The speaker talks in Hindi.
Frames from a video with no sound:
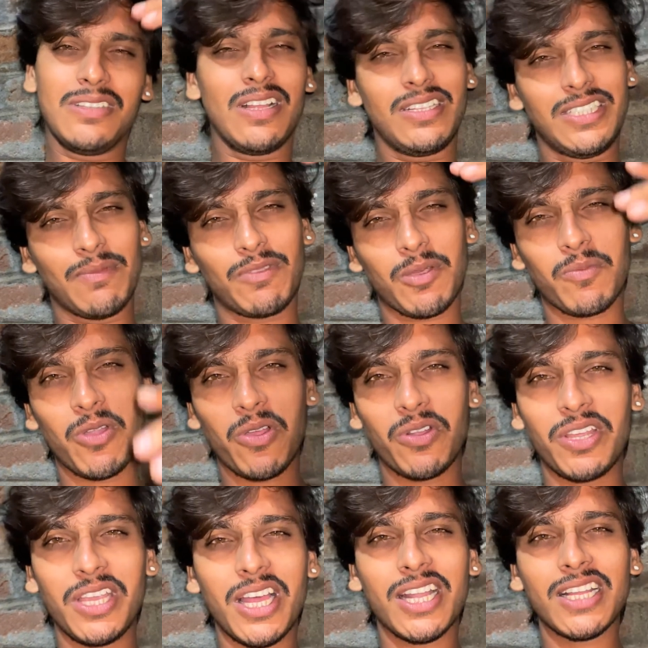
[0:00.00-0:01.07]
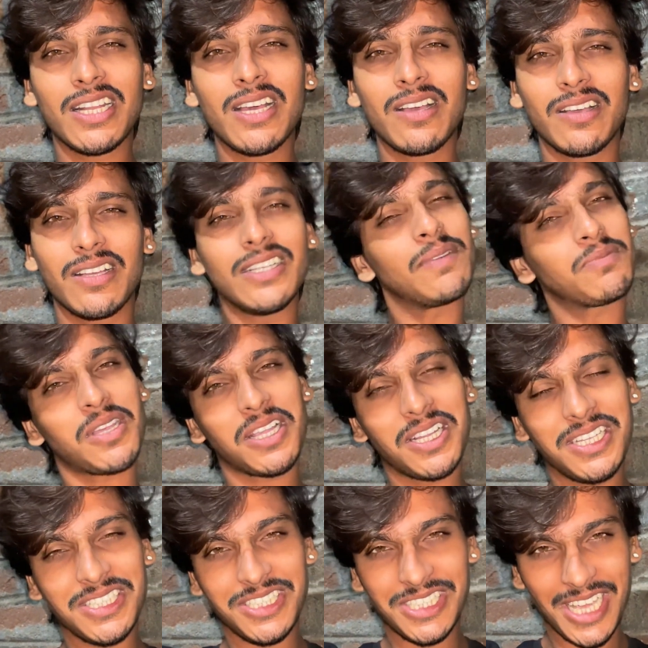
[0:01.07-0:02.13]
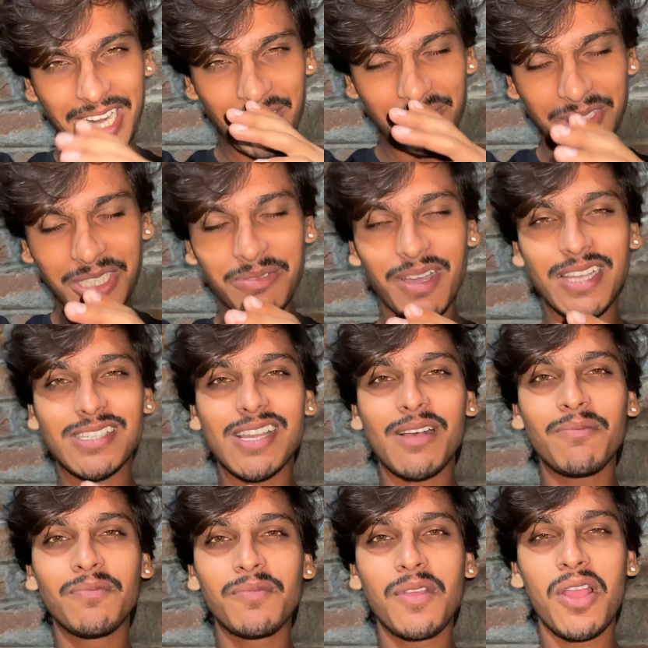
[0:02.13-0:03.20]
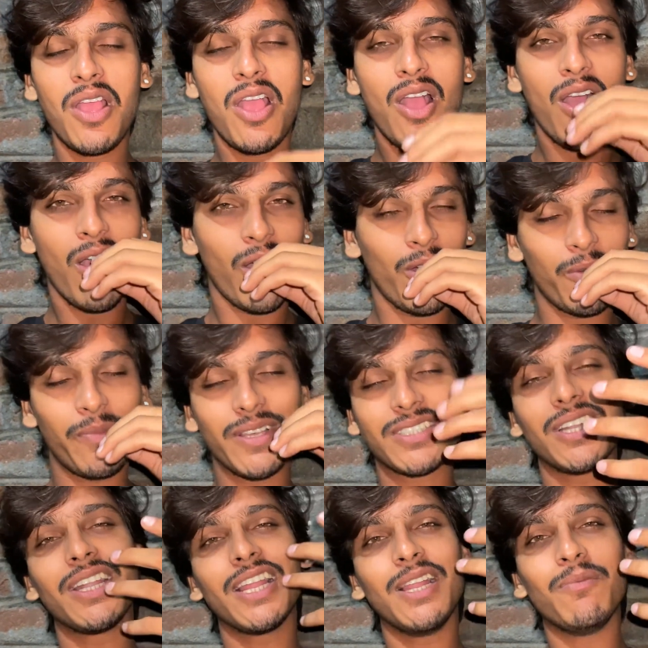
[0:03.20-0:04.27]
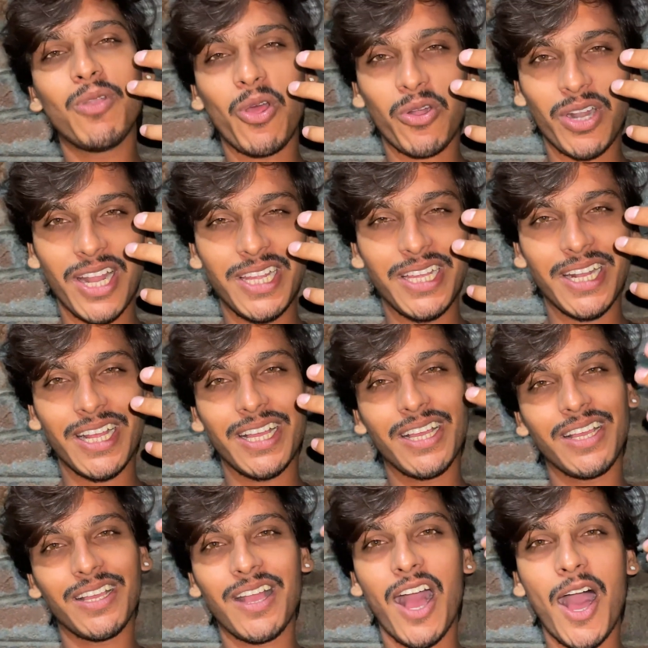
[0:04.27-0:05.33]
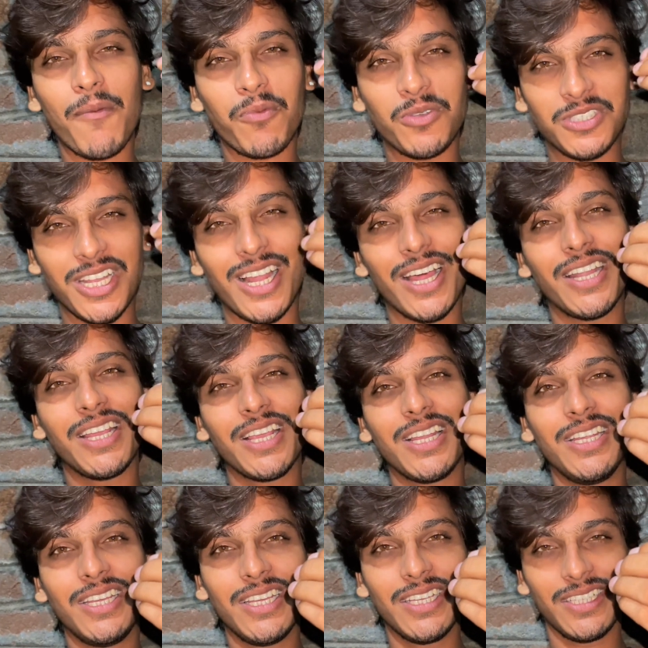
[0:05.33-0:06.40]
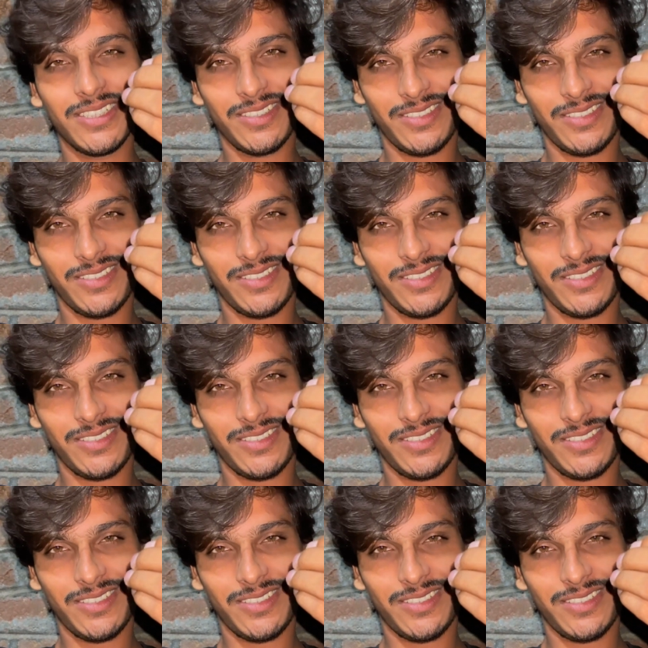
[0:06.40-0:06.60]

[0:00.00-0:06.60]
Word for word: जब तक ब्लॉग नहीं आ रहे ना तब तक के लिए जयराम जी के भाई साहब और वैसे डेली ब्लॉग डाल ही रहे हैं आपको जलाने के लिए